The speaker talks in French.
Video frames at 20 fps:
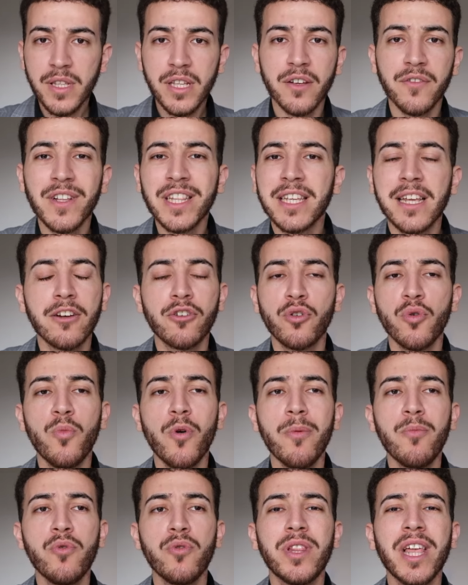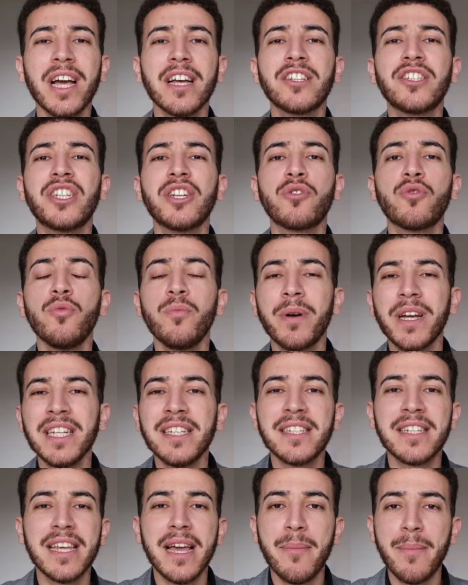En fait, quelques mois plus tard, j'ai compris
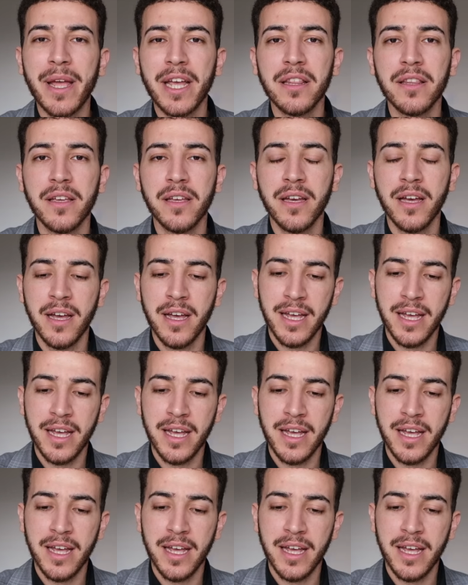ce qui a merdé.